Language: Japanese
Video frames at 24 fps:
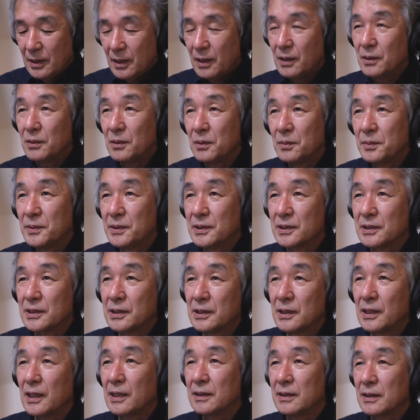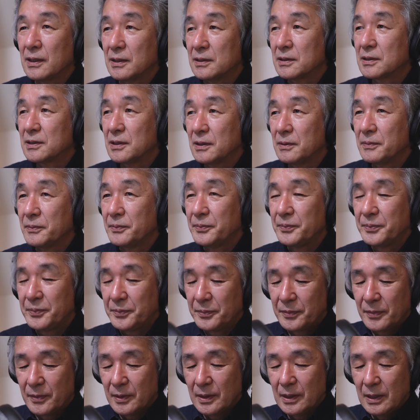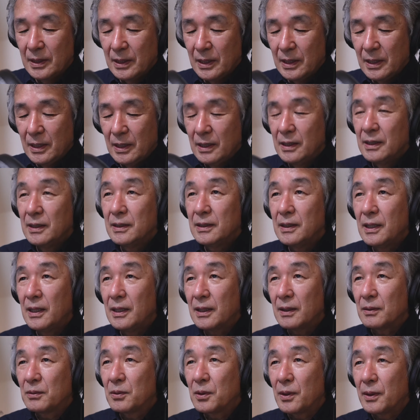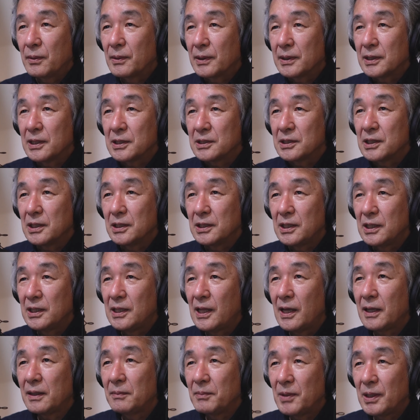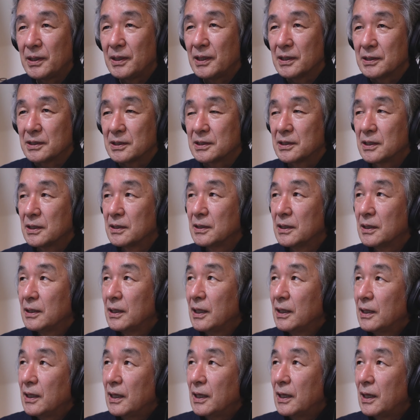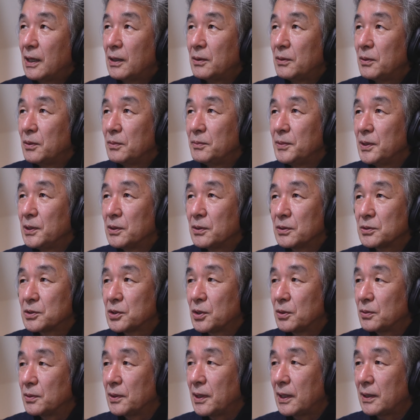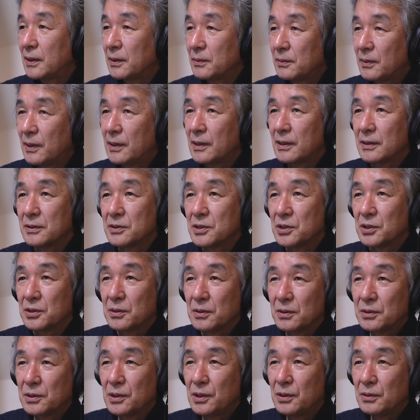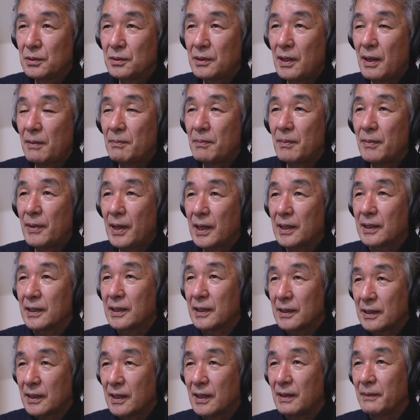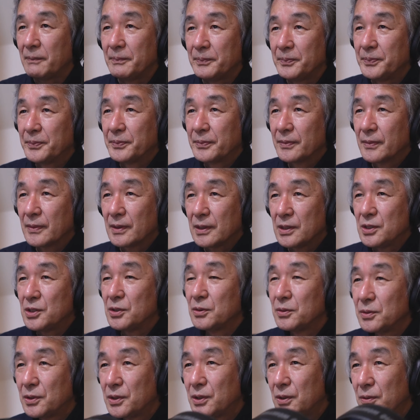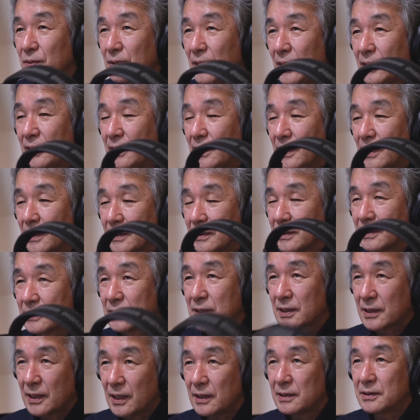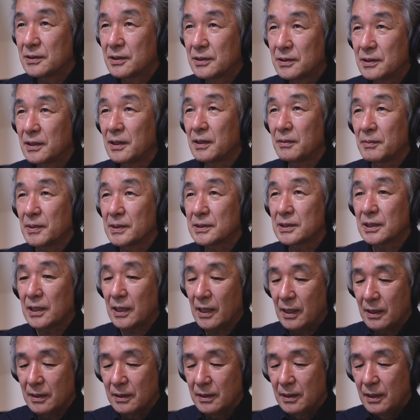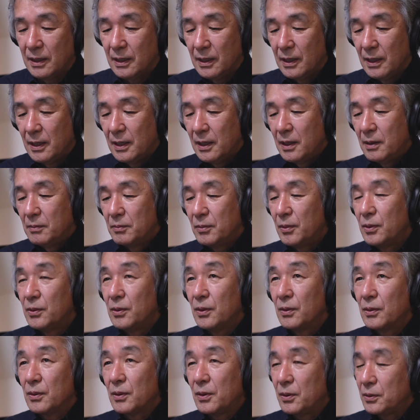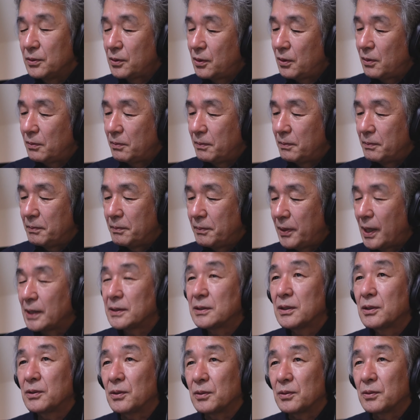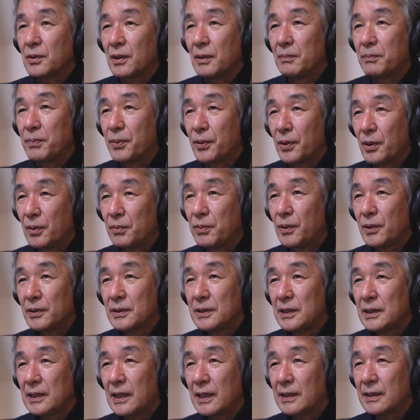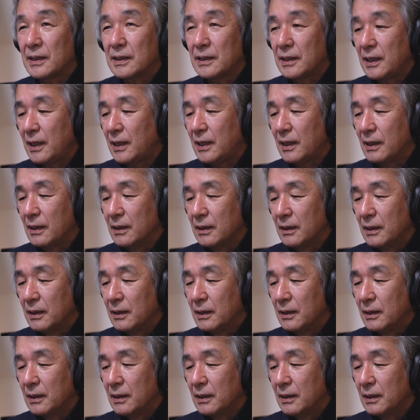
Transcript: 青帯好きなんですでこれ私2代目です青帯の初代は19年前から19年間使い続けましたもうこのパッドとかボロボロになって